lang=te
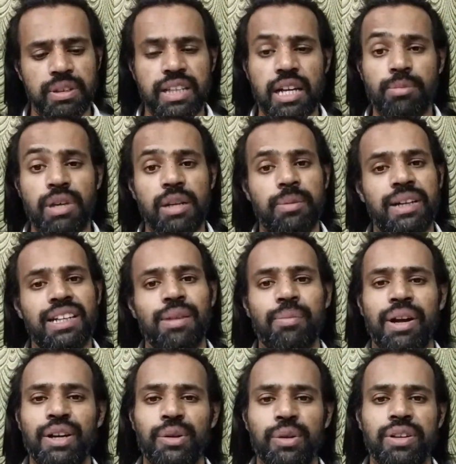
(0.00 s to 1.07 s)
ధర్మాలు బట్టే
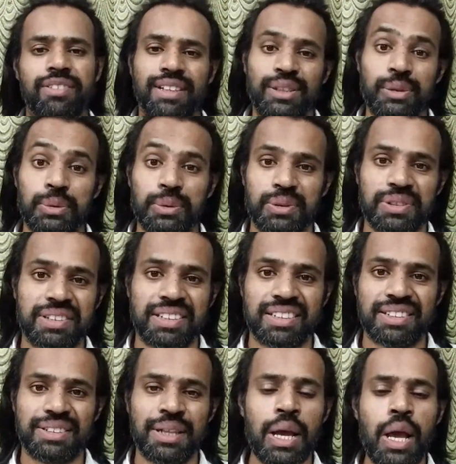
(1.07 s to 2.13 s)
మైండ్ కూడా వెళ్తూ ఉంటుంది
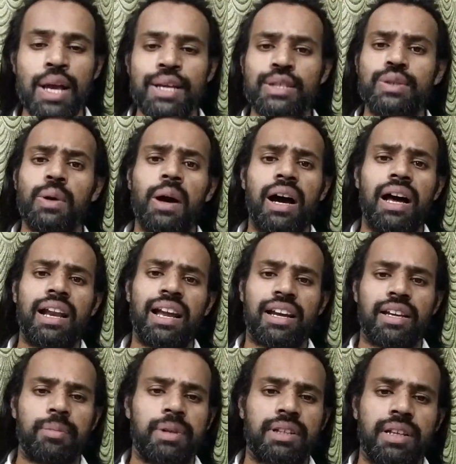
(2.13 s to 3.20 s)
సో
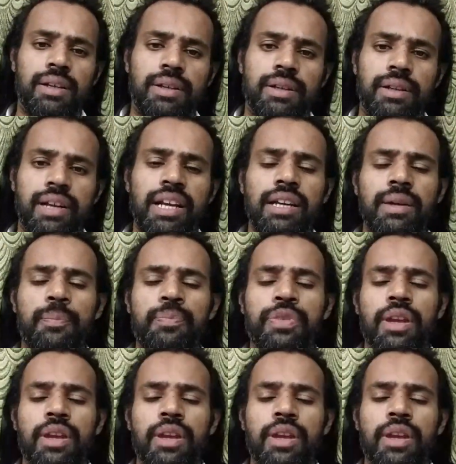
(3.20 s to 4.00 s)
అలాగనమాట రైట్